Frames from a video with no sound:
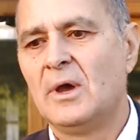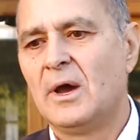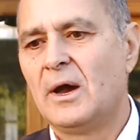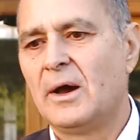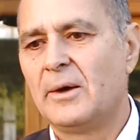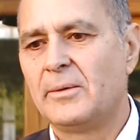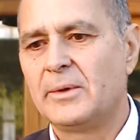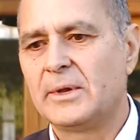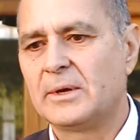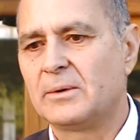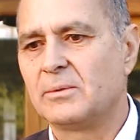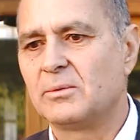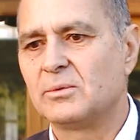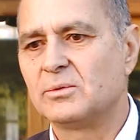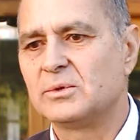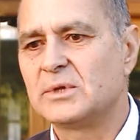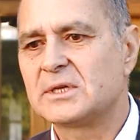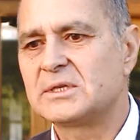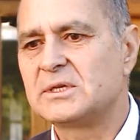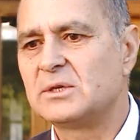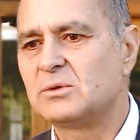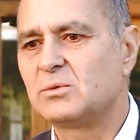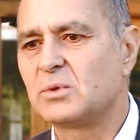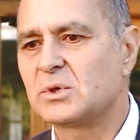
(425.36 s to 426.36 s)
a ver,
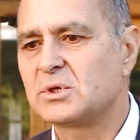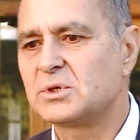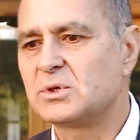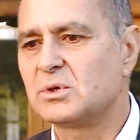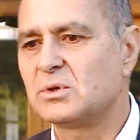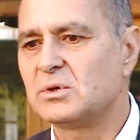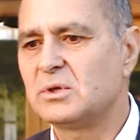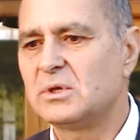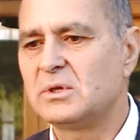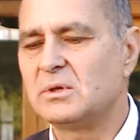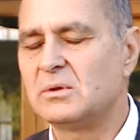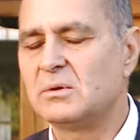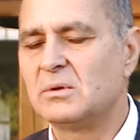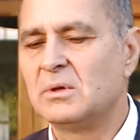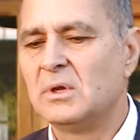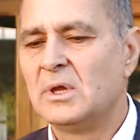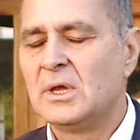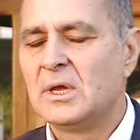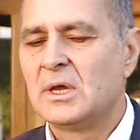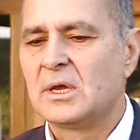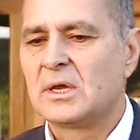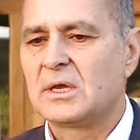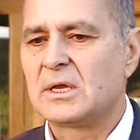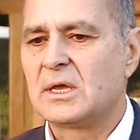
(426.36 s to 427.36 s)
una situación
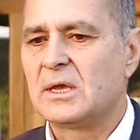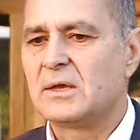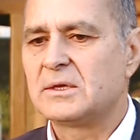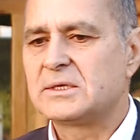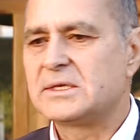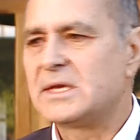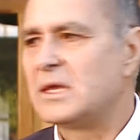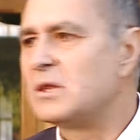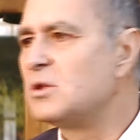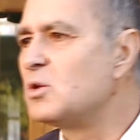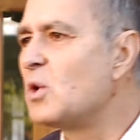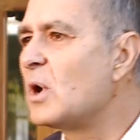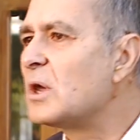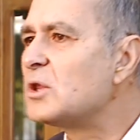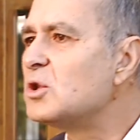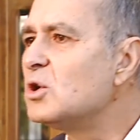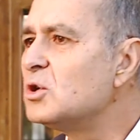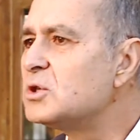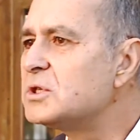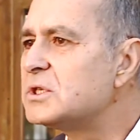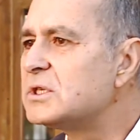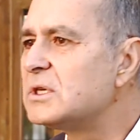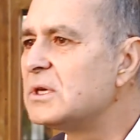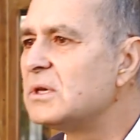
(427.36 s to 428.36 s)
que se dio
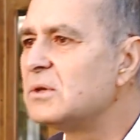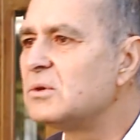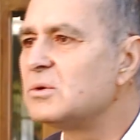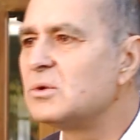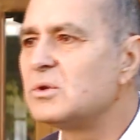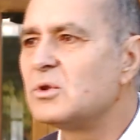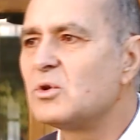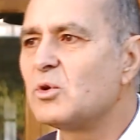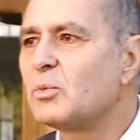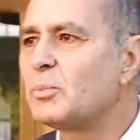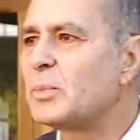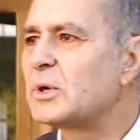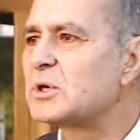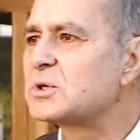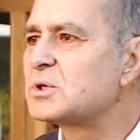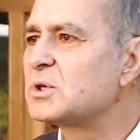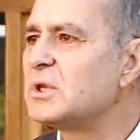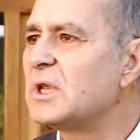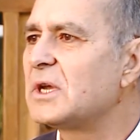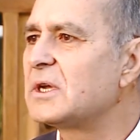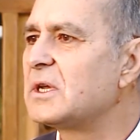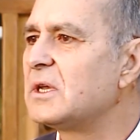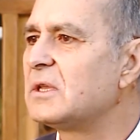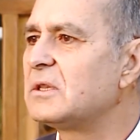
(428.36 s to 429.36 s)
anoche de dos
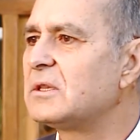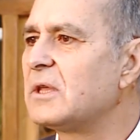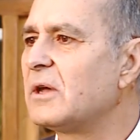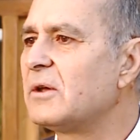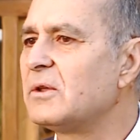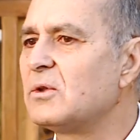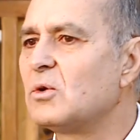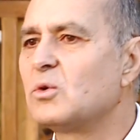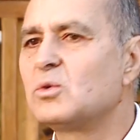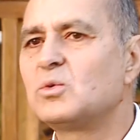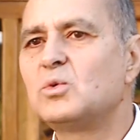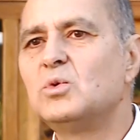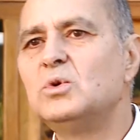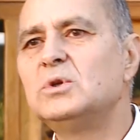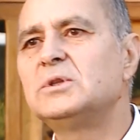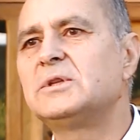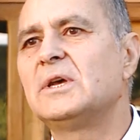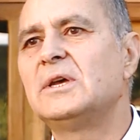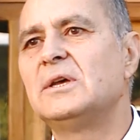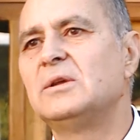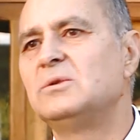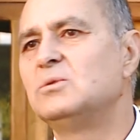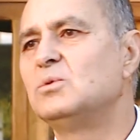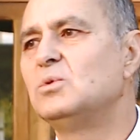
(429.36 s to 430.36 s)
personas que estaban
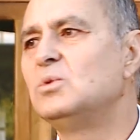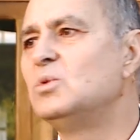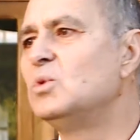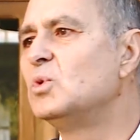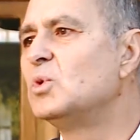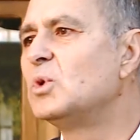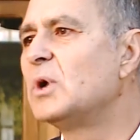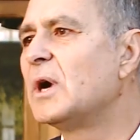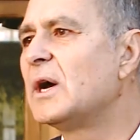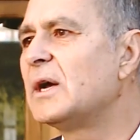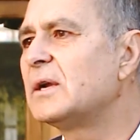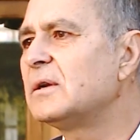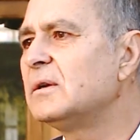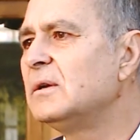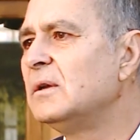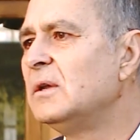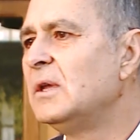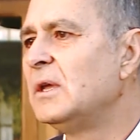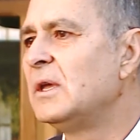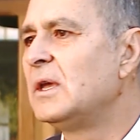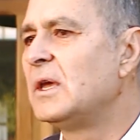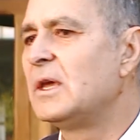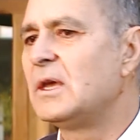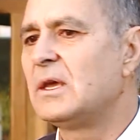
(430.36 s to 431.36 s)
ocultas en un lugar
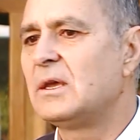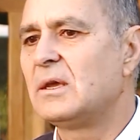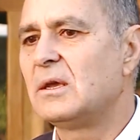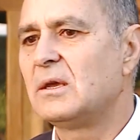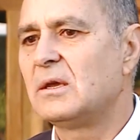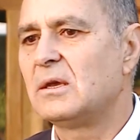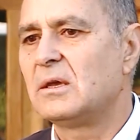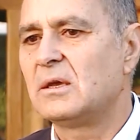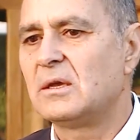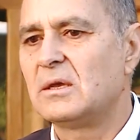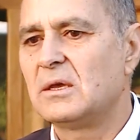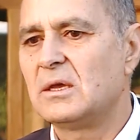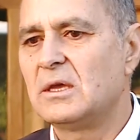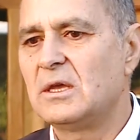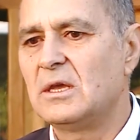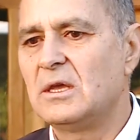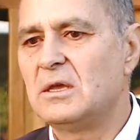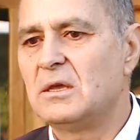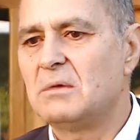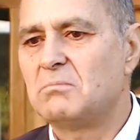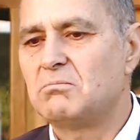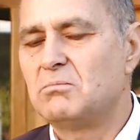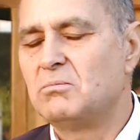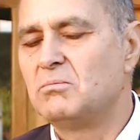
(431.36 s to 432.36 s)
eh,
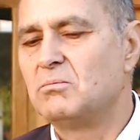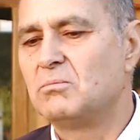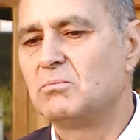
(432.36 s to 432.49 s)
eh,